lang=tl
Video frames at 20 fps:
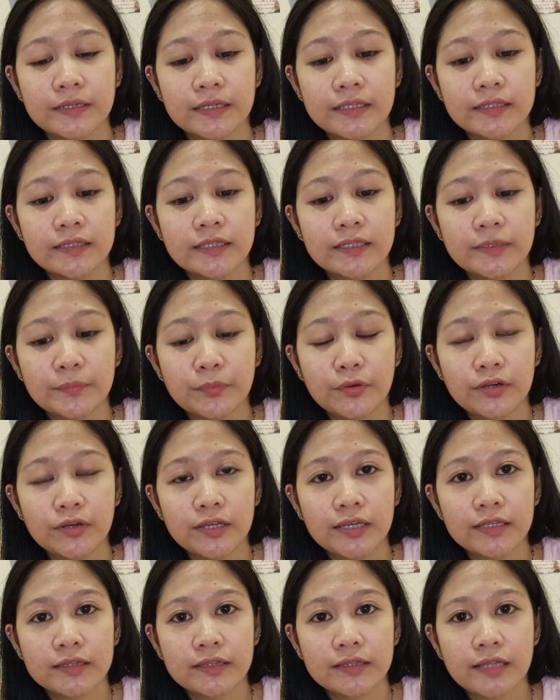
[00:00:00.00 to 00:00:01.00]
hindi
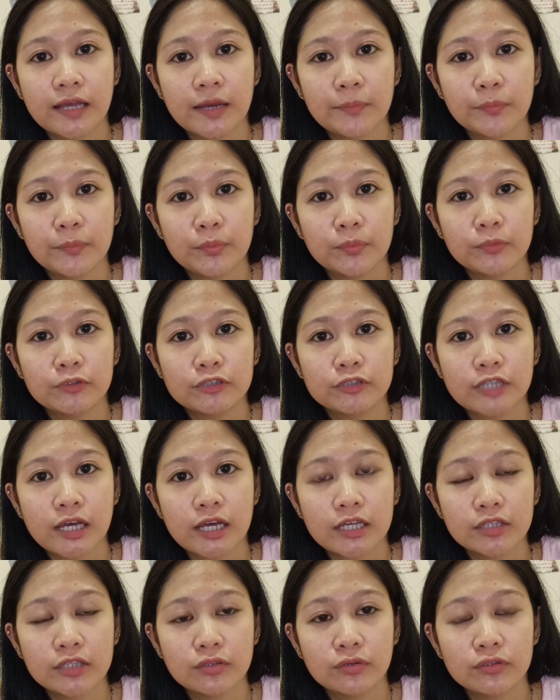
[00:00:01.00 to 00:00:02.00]
porket na pumunta
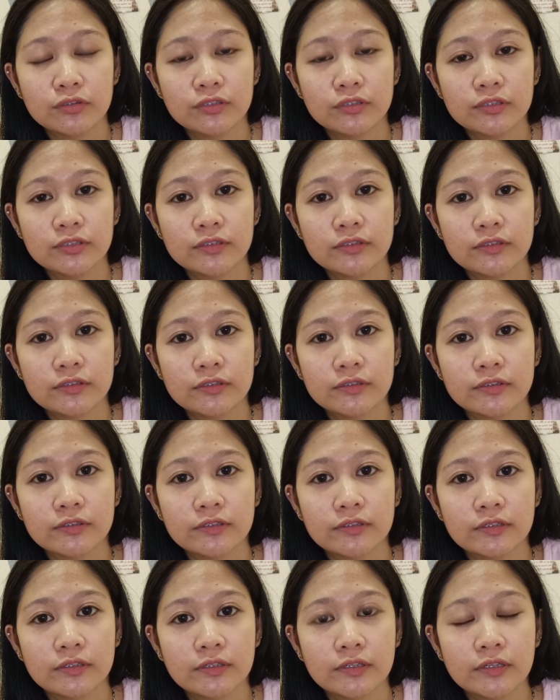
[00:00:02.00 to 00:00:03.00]
ka doon,
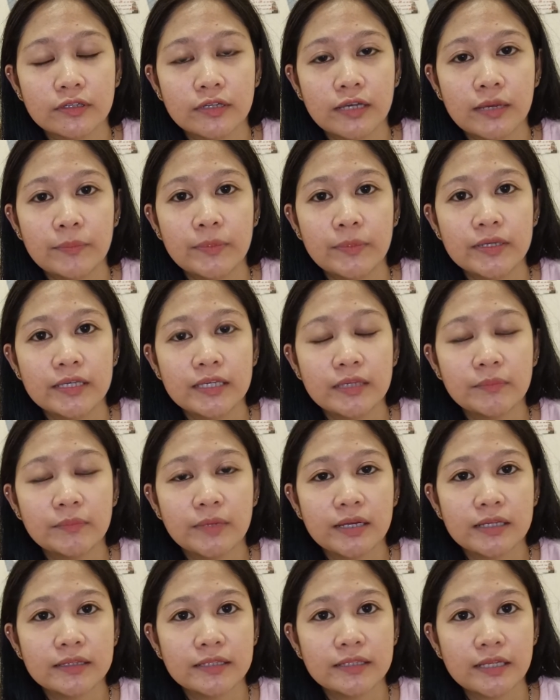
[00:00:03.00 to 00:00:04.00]
magiging
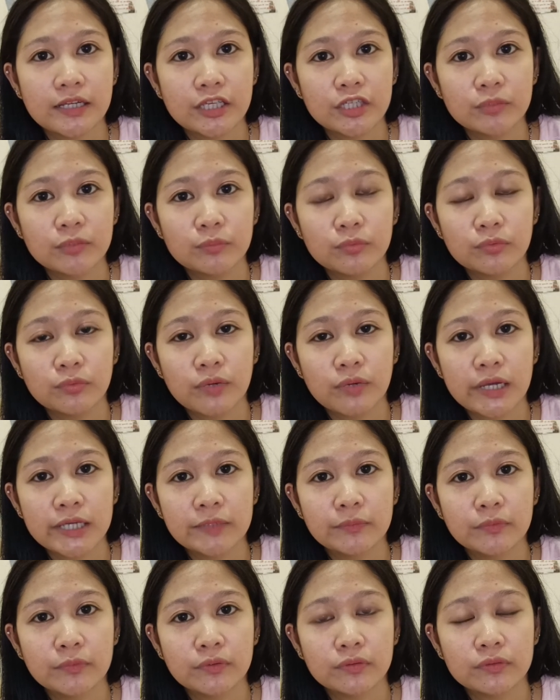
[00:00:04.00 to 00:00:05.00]
maganda na yung buhay
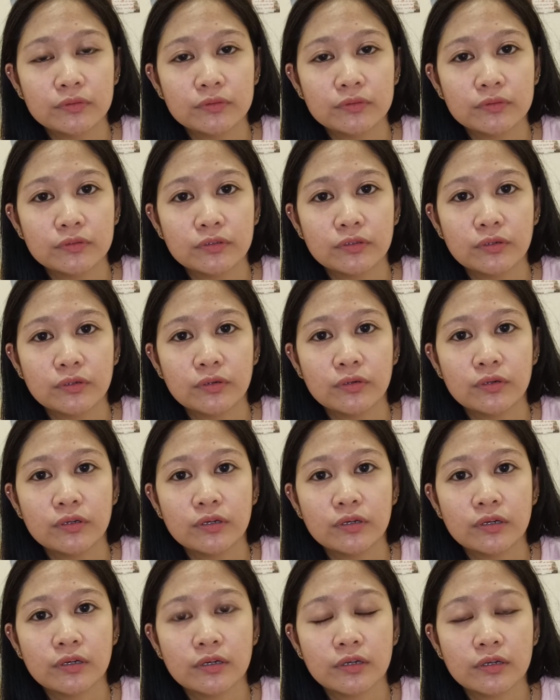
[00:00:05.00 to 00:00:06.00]
mo
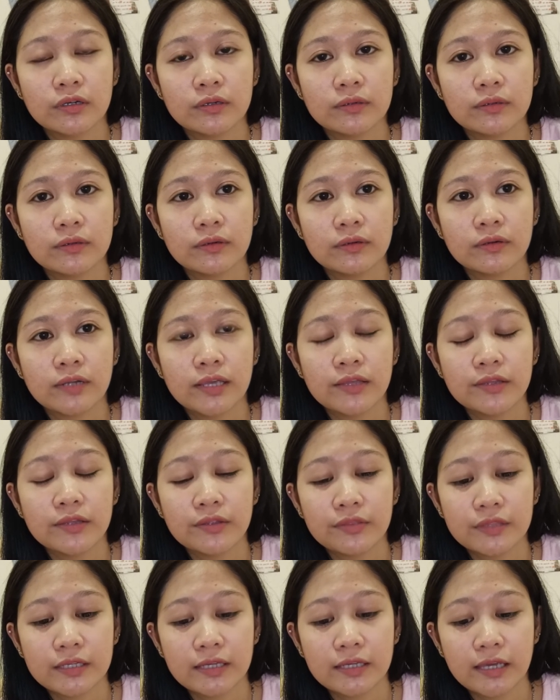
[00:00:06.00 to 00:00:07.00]
or or
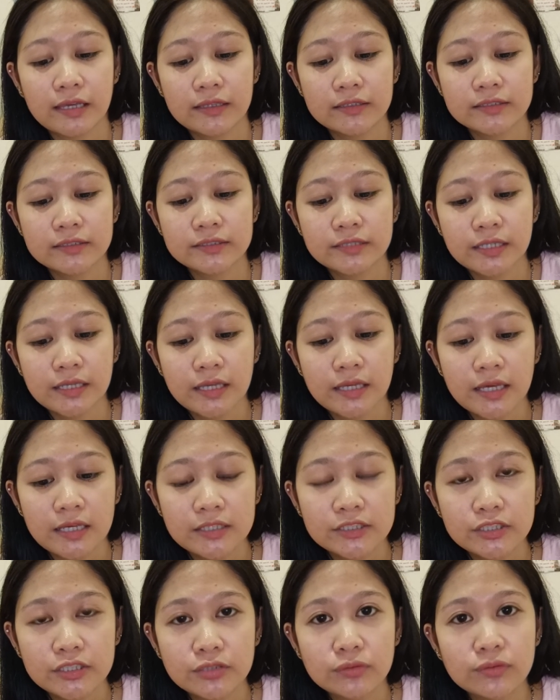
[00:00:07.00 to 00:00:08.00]
anything else.
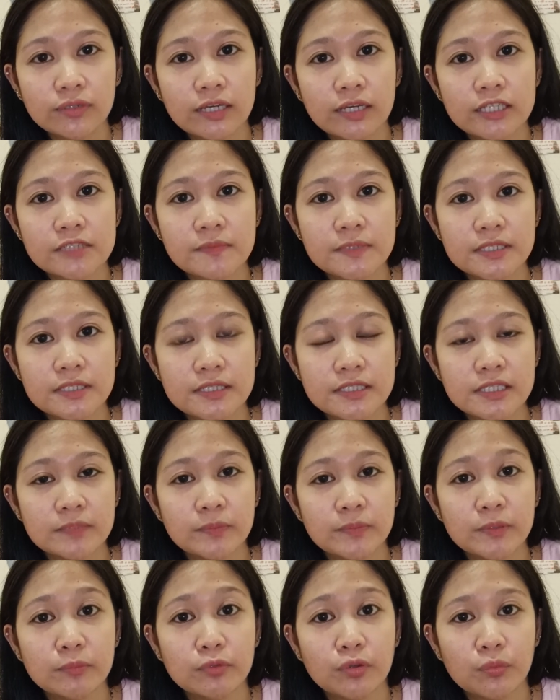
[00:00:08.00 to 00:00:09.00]
Siguro guys, mas
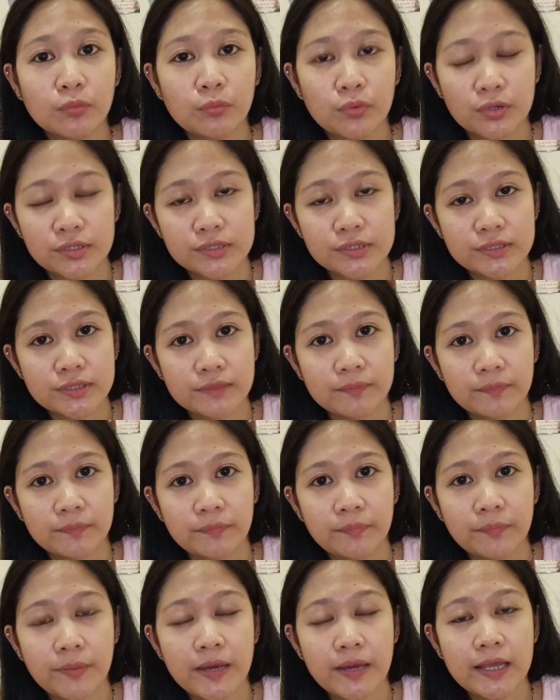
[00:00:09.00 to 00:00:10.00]
isipin mo yung worst
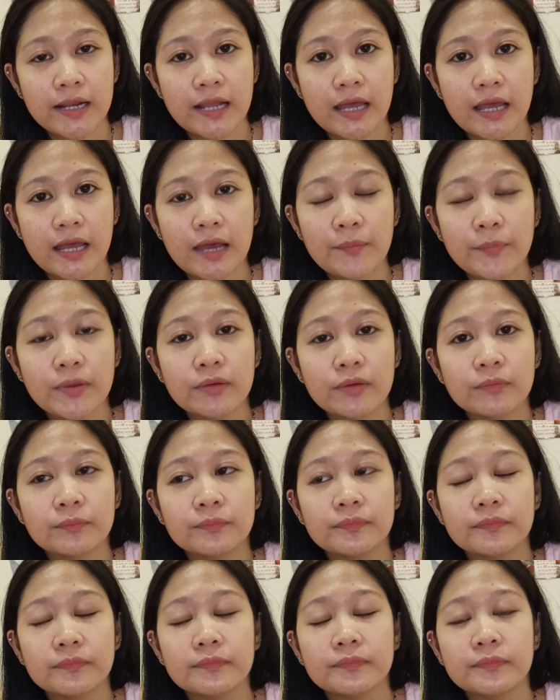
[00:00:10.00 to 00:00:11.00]
para kapag
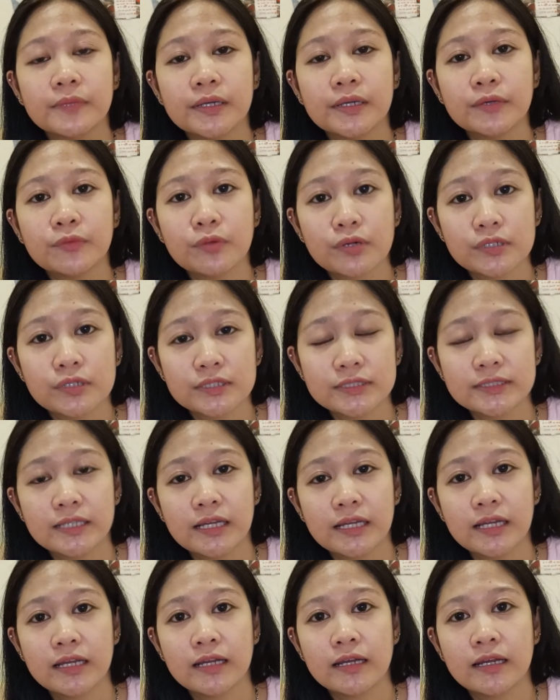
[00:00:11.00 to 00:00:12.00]
may worst na